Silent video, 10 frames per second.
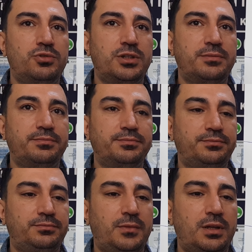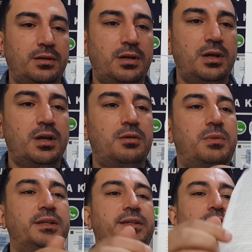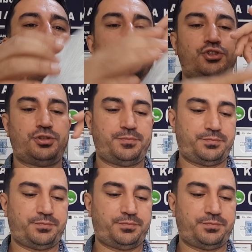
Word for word: muyuz canım? Madde 13.